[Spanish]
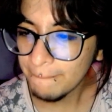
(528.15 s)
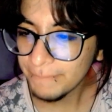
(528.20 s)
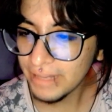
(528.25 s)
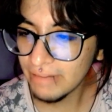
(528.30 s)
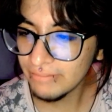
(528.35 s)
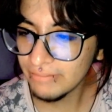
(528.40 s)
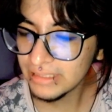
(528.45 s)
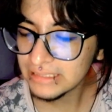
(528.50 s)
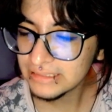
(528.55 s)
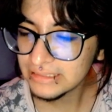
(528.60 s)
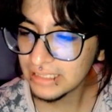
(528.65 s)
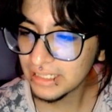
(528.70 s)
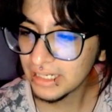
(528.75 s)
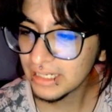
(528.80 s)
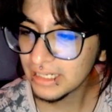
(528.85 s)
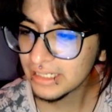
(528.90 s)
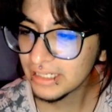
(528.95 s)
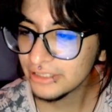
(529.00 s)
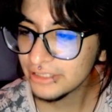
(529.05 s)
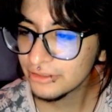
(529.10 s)
Cabe
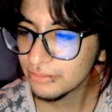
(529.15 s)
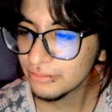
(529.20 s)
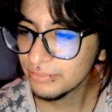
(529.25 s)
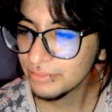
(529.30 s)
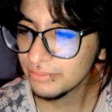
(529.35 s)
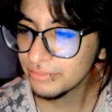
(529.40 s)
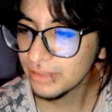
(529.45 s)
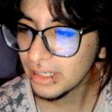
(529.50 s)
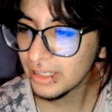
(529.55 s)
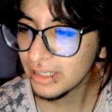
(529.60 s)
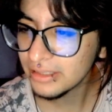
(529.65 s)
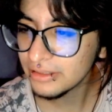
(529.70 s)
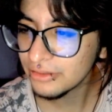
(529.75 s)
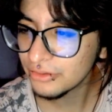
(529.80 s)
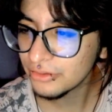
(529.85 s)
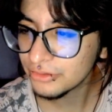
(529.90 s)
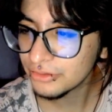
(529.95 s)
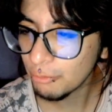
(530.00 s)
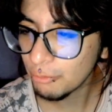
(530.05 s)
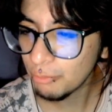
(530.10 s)
destacar que John vivía en
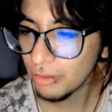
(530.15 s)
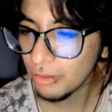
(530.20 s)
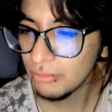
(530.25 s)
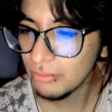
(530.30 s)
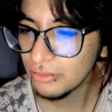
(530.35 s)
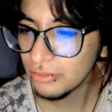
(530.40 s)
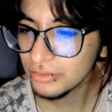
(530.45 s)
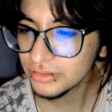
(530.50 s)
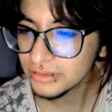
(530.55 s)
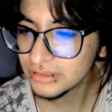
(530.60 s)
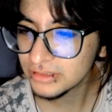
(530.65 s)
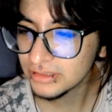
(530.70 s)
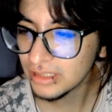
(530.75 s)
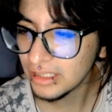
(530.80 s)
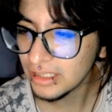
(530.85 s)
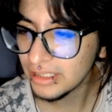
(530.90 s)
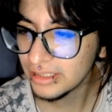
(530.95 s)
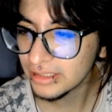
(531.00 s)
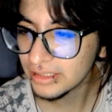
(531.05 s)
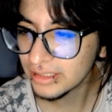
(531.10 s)
otro pueblo,
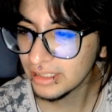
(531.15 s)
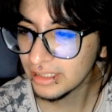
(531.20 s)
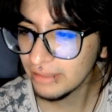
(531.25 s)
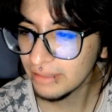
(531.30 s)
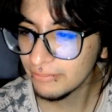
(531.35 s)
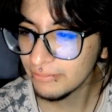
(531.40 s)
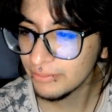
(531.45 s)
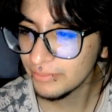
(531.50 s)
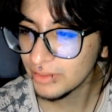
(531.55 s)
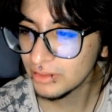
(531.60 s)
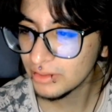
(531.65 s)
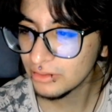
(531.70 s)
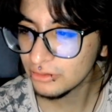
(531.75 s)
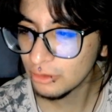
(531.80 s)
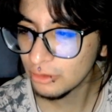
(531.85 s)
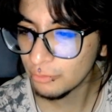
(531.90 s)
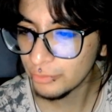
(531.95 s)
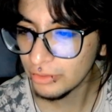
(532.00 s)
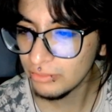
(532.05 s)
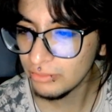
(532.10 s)
eh, que vivía en
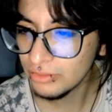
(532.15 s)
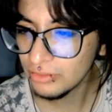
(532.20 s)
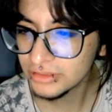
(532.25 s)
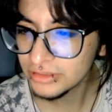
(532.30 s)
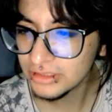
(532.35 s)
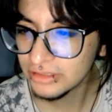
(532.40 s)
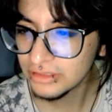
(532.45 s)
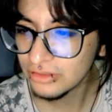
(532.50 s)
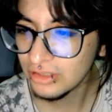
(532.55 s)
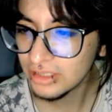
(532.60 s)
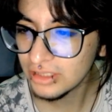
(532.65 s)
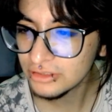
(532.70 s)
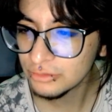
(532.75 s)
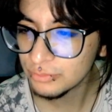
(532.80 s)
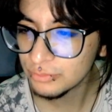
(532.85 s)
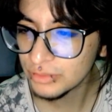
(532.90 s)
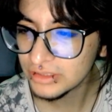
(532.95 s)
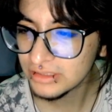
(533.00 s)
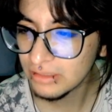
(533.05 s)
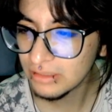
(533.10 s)
otro pueblo, si no la
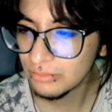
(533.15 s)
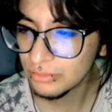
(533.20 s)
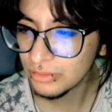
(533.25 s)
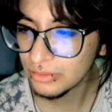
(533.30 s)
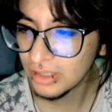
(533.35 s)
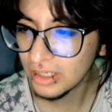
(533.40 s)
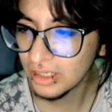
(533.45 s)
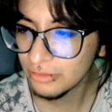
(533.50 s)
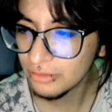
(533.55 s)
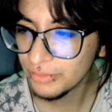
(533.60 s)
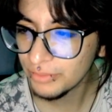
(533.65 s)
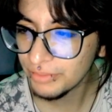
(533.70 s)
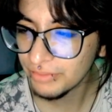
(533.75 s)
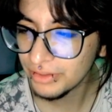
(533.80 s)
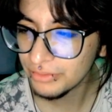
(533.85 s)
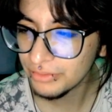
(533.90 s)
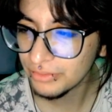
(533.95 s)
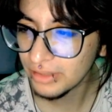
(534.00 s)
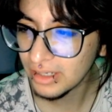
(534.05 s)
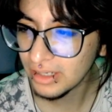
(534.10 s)
supuesta bruja no me iba a
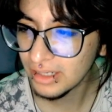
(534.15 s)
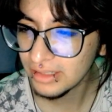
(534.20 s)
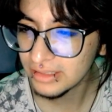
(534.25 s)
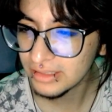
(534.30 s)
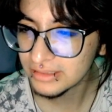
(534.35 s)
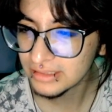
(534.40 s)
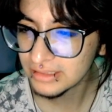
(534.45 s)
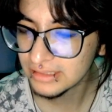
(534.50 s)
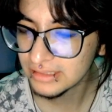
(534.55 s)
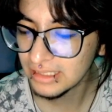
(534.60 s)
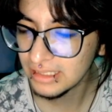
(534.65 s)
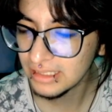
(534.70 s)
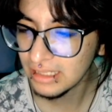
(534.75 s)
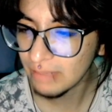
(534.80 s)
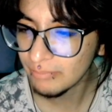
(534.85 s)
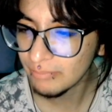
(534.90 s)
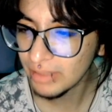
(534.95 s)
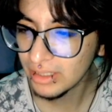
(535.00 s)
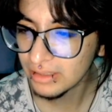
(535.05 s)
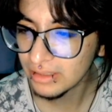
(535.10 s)
ayudar a deshacer el
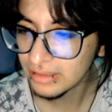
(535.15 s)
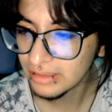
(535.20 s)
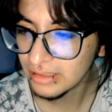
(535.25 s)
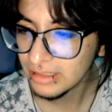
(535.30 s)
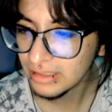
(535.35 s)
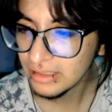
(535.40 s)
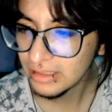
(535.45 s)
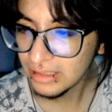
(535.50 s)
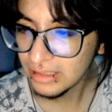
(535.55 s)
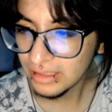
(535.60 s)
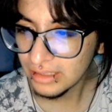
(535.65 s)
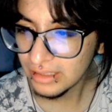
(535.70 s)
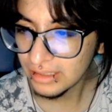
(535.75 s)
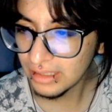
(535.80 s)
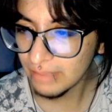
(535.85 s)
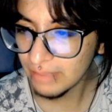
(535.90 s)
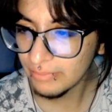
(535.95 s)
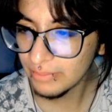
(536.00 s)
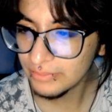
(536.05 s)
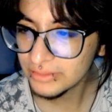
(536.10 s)
amarre
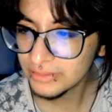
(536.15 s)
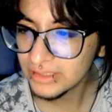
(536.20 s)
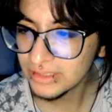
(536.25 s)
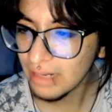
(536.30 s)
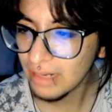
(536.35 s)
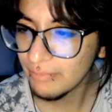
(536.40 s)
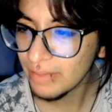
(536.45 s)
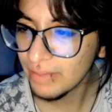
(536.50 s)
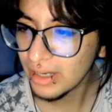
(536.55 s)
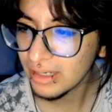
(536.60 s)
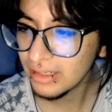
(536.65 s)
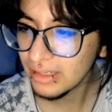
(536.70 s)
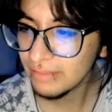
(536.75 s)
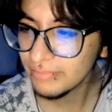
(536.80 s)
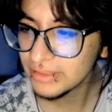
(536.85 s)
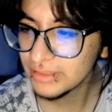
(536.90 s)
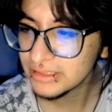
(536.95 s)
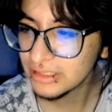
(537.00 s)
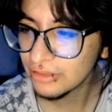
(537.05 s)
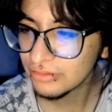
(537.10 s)
Quemamos el amarre,
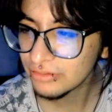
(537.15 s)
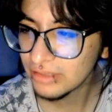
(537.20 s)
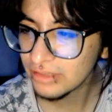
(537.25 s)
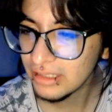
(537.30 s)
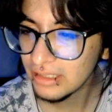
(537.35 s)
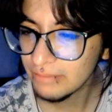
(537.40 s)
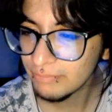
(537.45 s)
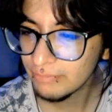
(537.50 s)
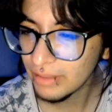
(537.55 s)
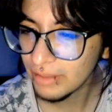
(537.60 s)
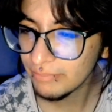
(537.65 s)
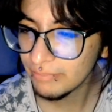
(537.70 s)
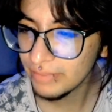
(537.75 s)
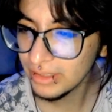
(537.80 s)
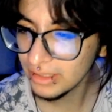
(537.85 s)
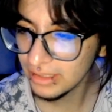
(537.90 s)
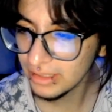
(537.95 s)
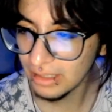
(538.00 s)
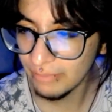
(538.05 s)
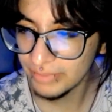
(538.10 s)
me hicieron una limpia a
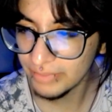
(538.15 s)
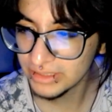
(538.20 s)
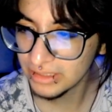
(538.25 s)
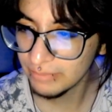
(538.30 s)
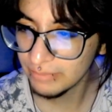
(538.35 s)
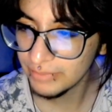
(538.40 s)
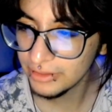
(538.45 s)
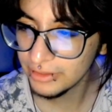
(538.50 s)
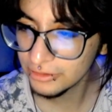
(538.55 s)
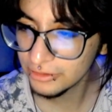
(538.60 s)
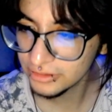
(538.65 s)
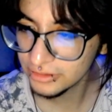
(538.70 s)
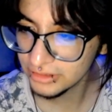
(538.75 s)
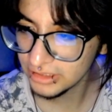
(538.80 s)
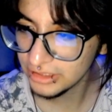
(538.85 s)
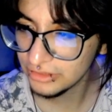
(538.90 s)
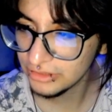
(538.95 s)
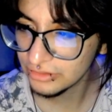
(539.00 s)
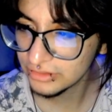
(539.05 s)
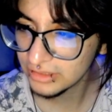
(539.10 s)
mí y a mis amigos
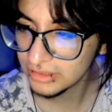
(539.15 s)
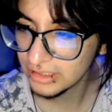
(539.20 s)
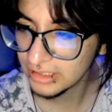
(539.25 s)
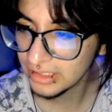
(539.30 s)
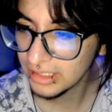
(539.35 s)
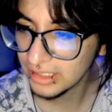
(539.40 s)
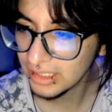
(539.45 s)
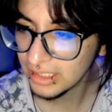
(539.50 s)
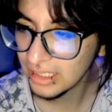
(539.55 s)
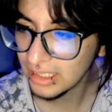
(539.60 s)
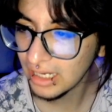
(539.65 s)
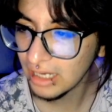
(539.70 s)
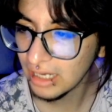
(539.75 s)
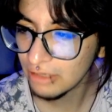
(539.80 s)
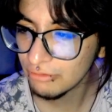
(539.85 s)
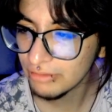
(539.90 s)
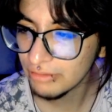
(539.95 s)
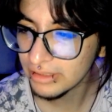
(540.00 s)
y yo seguía algo